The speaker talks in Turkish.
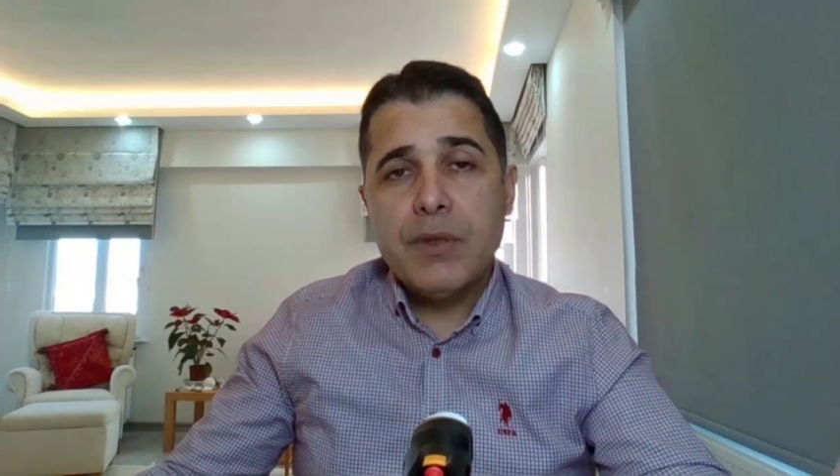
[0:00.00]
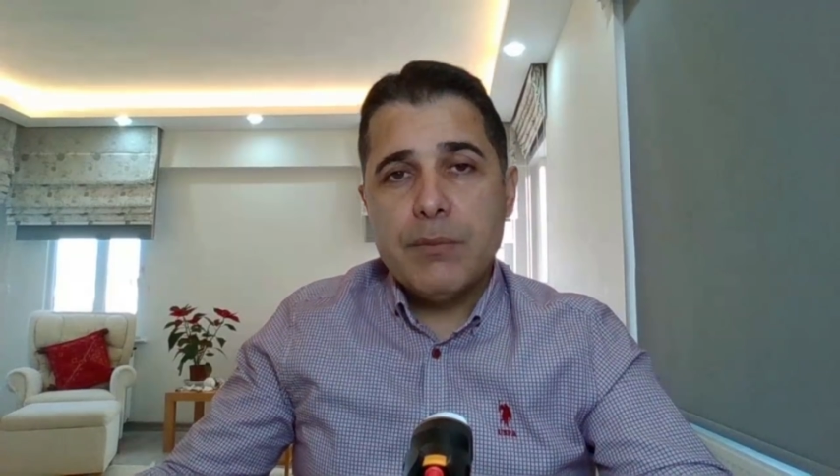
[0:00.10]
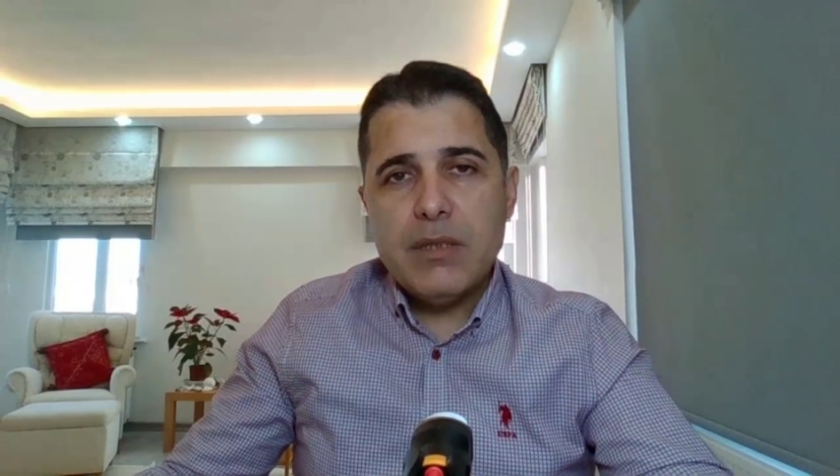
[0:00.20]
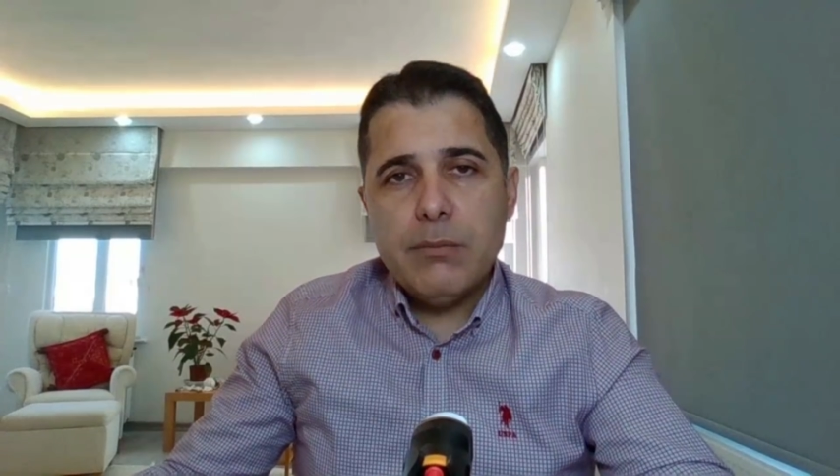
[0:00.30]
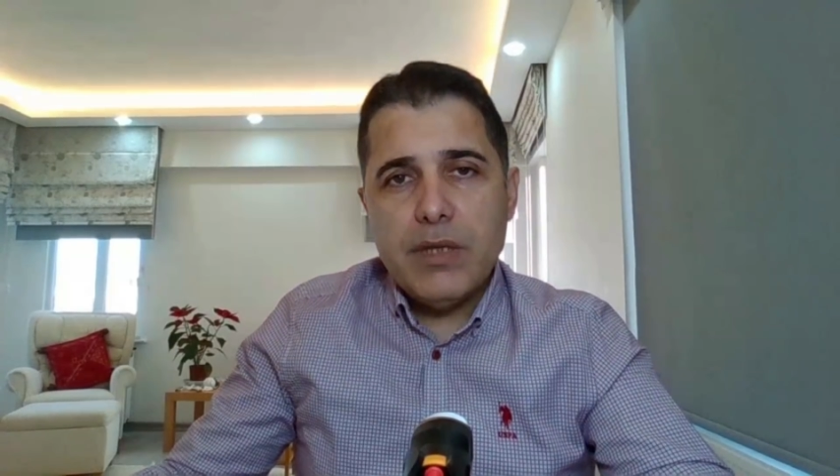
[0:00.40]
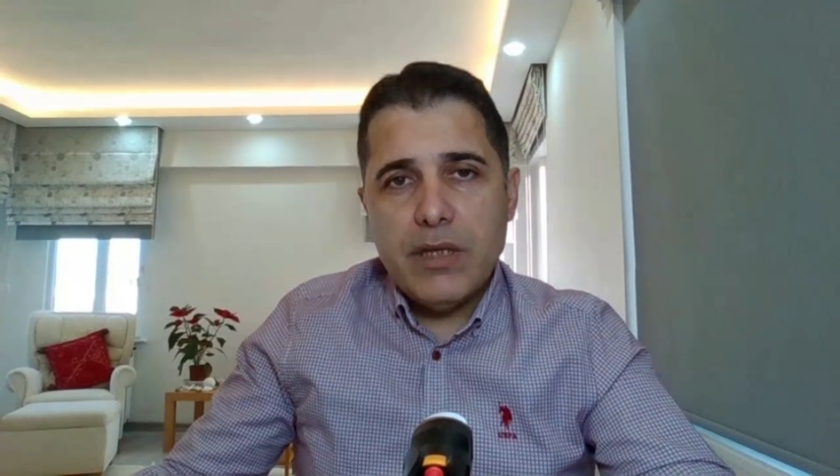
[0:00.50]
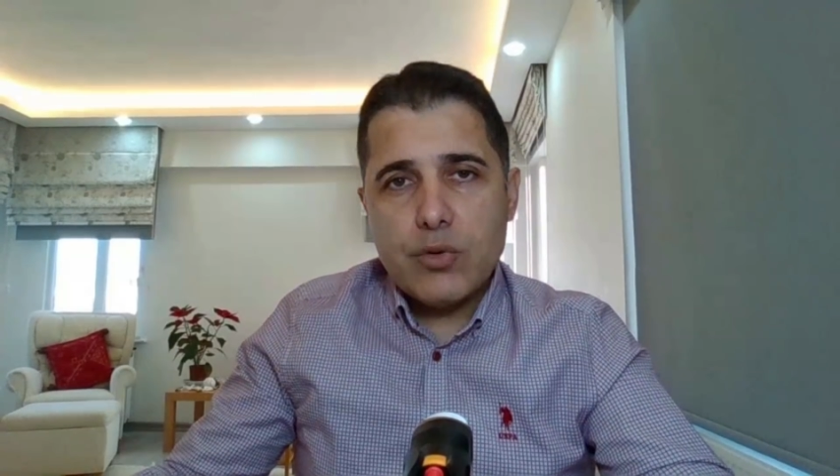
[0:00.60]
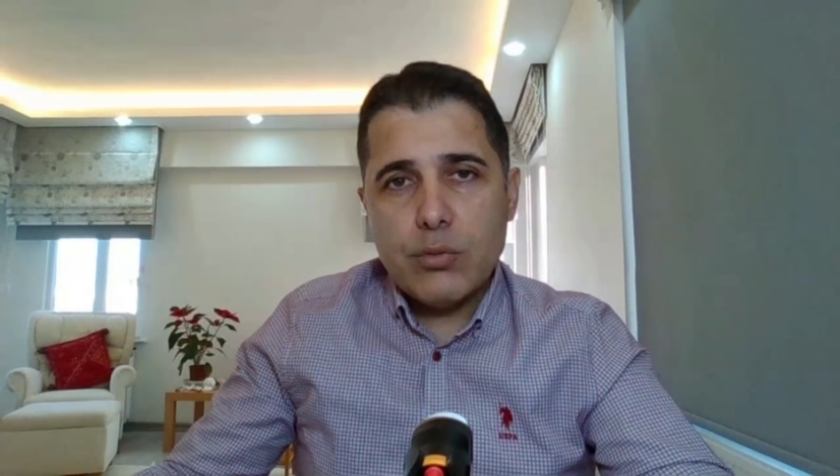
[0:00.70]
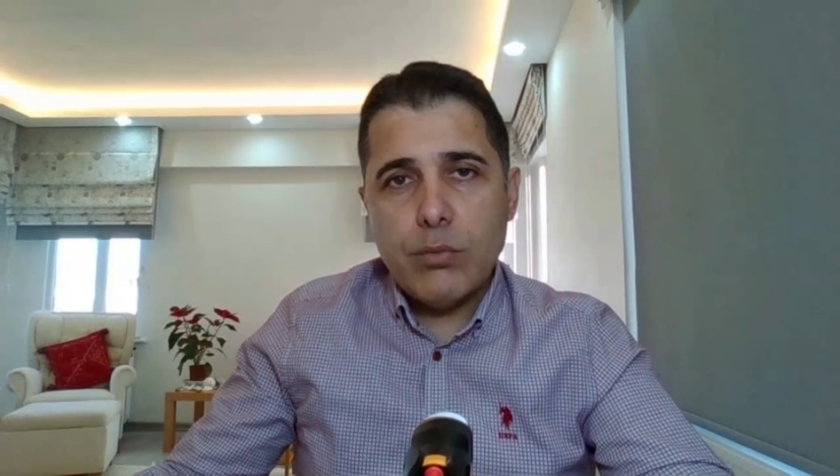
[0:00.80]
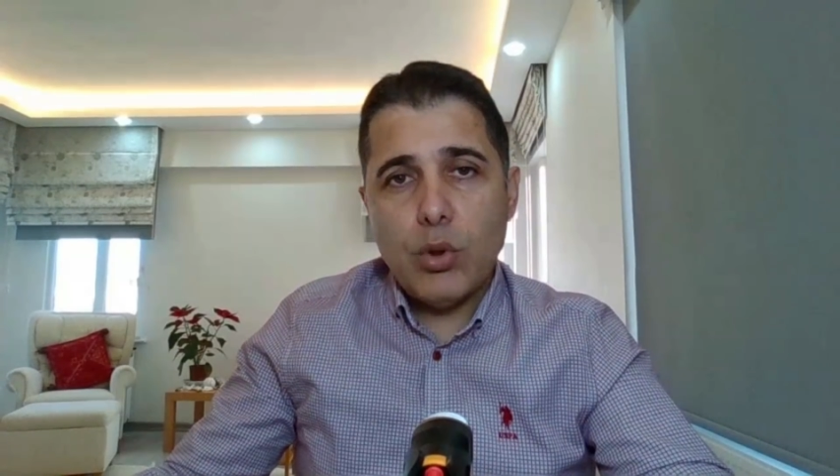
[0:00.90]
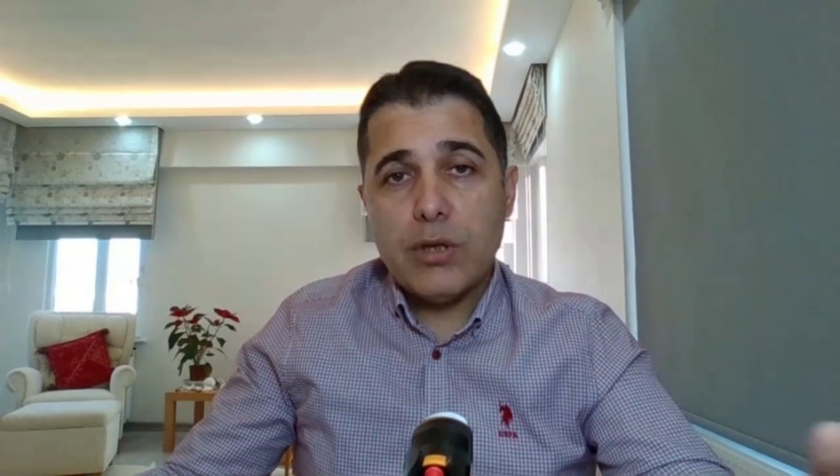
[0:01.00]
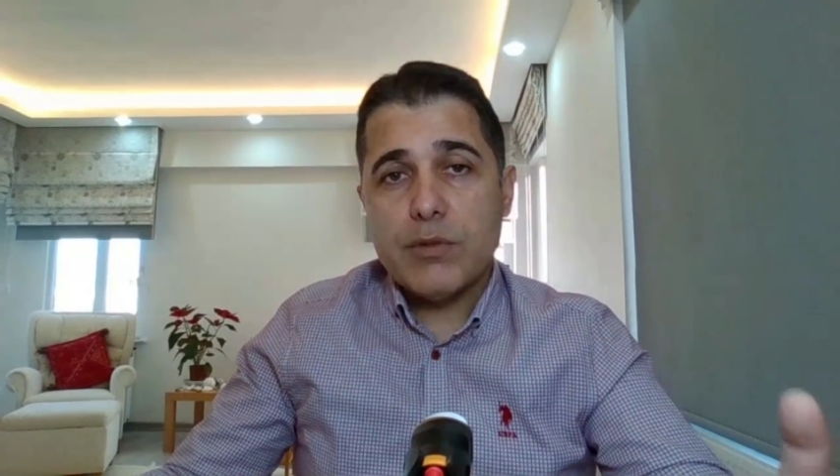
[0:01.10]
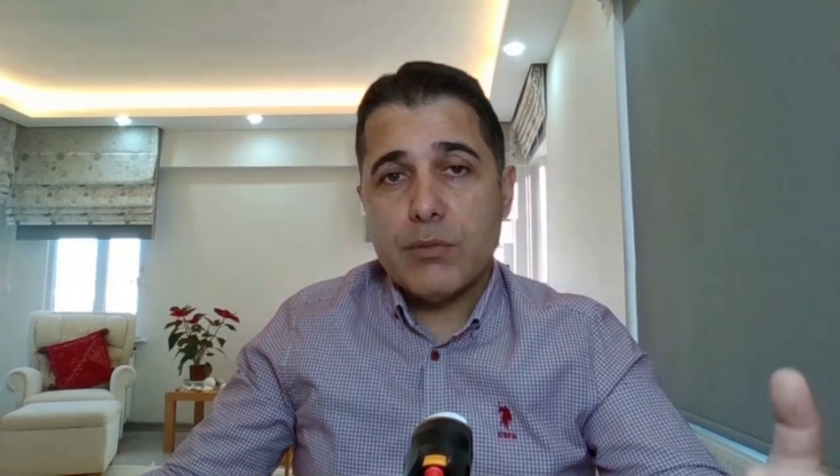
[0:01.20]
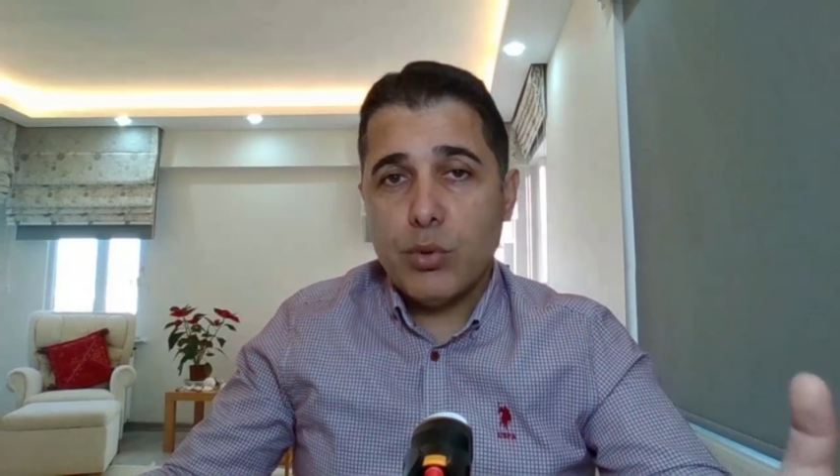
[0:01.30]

bizim Giresun bölgemiz.